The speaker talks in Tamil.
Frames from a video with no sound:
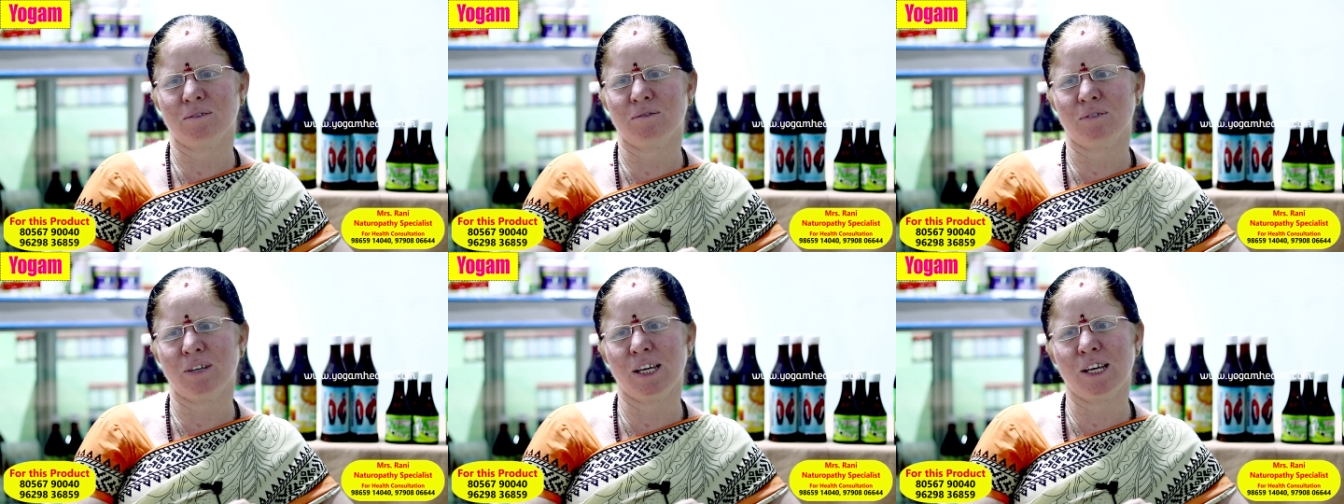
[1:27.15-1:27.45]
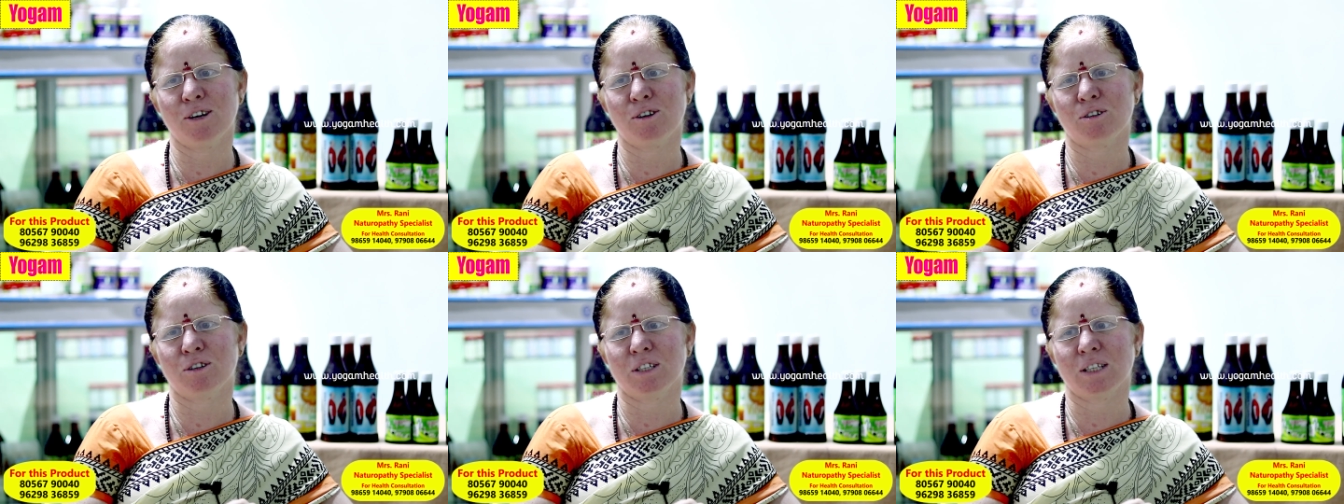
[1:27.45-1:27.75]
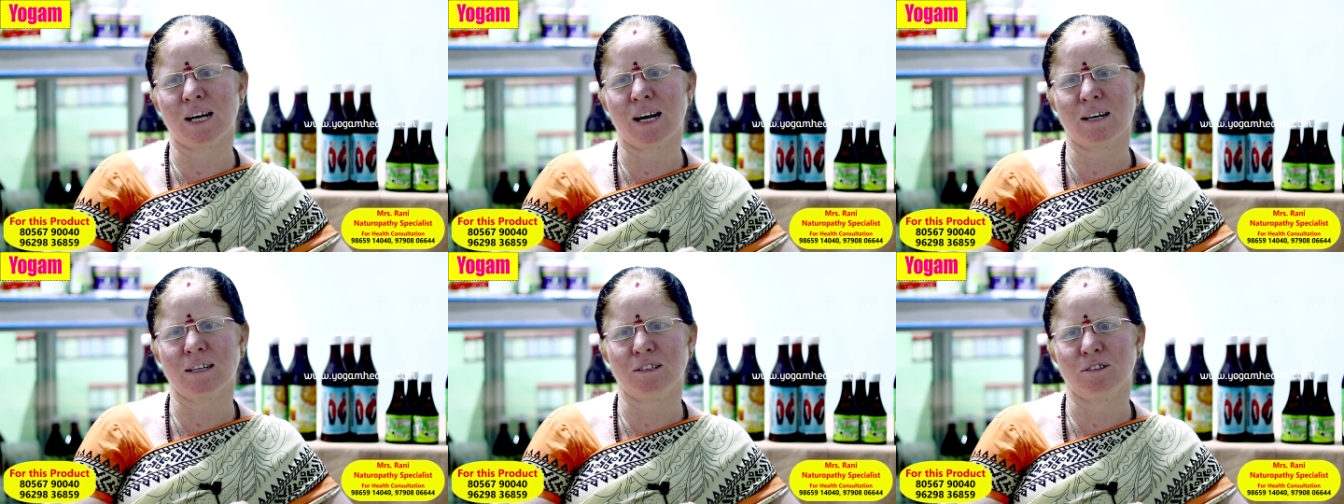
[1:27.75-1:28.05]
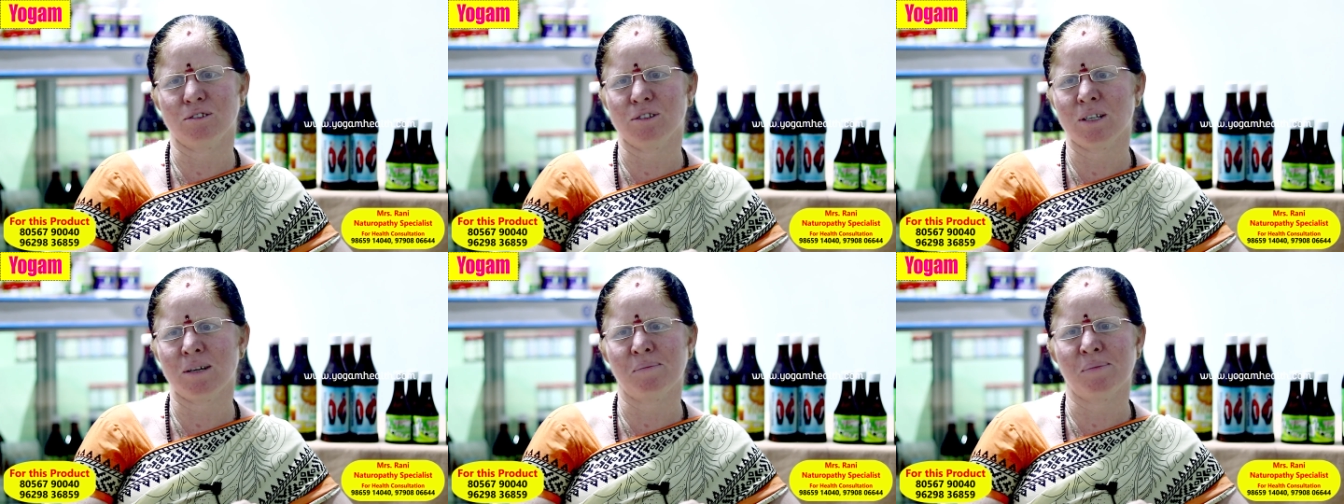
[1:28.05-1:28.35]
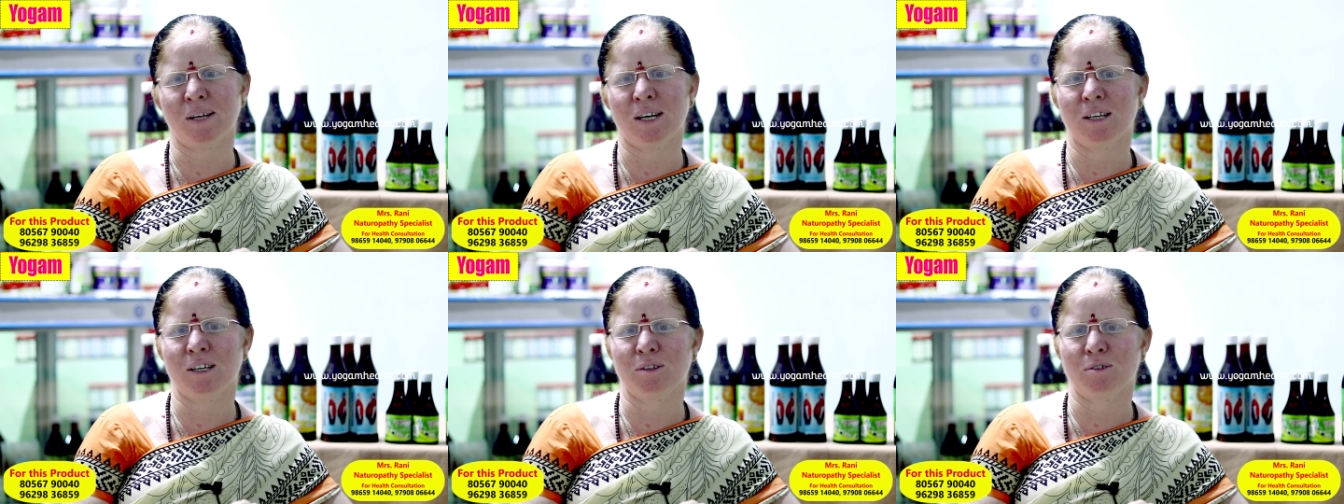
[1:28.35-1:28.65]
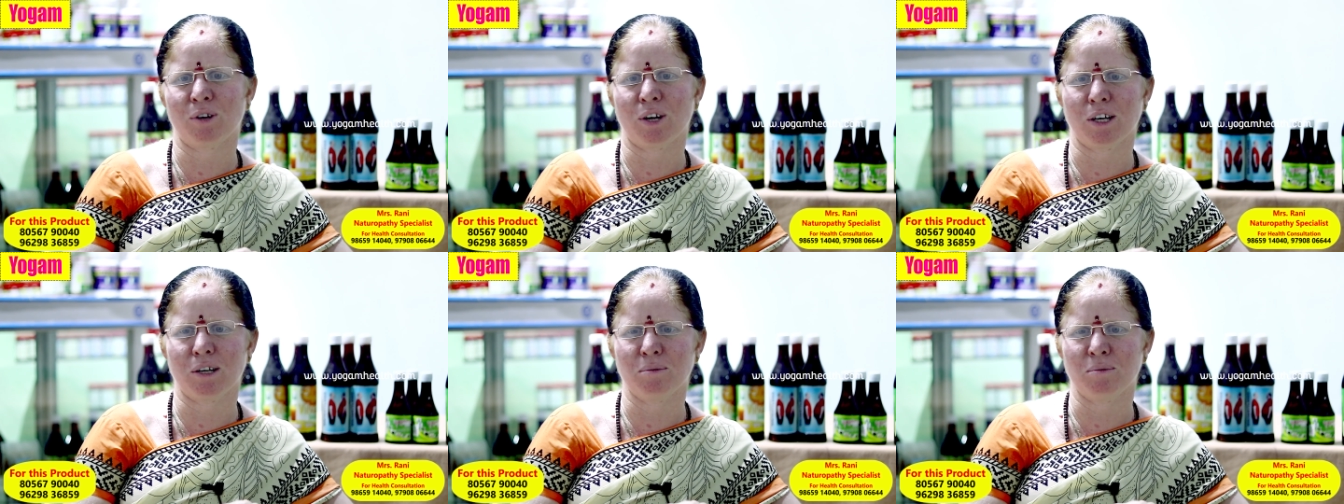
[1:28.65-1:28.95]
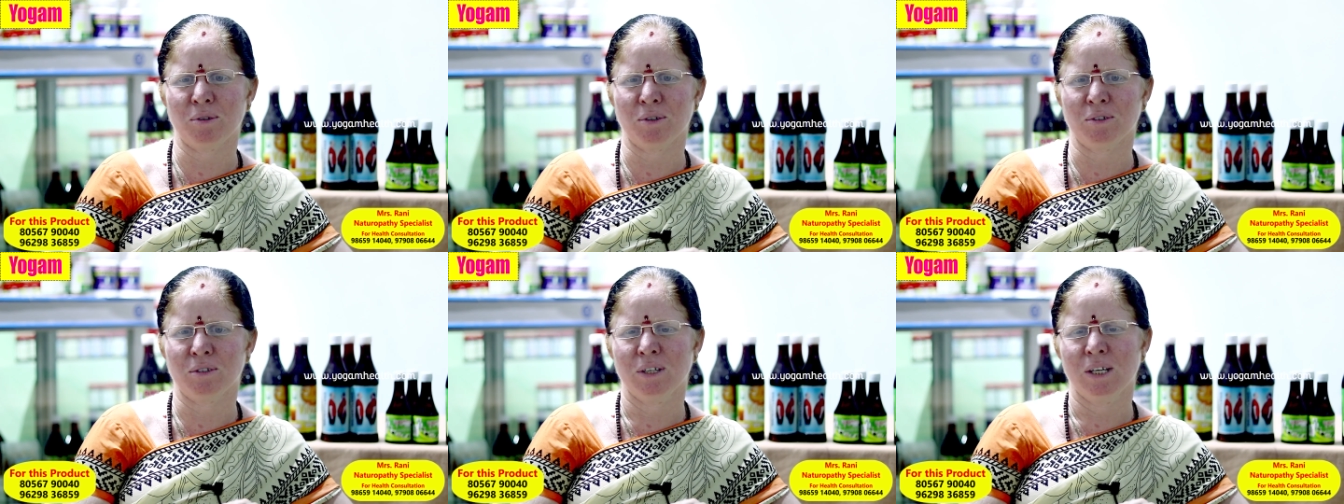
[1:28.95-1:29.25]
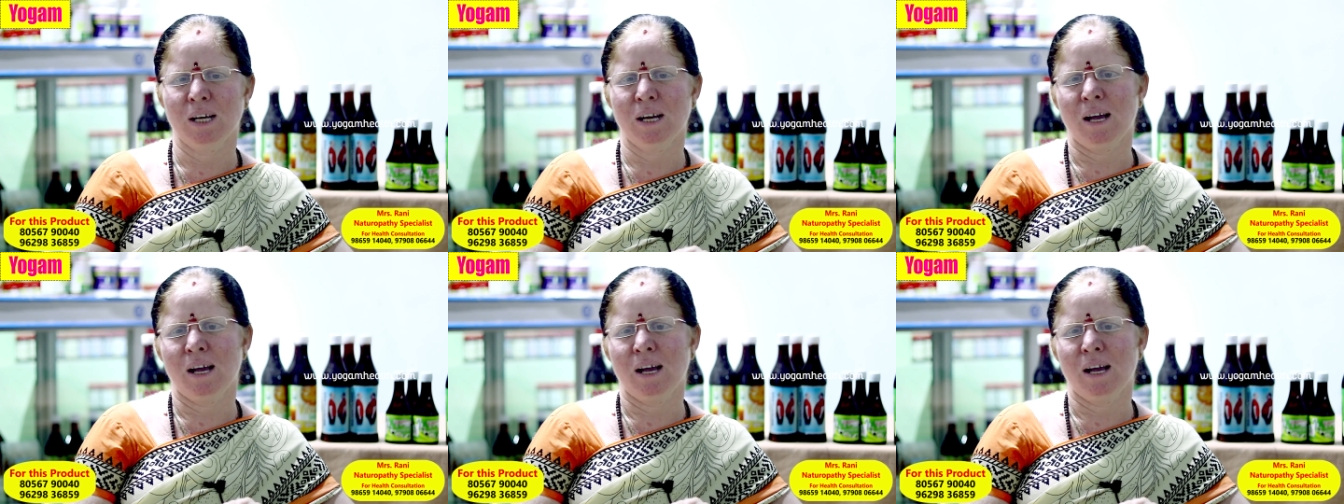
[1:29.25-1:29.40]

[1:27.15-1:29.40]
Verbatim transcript: வெயிலோட தாக்கத்தை வந்து நம்மளால் குறைக்க முடியும்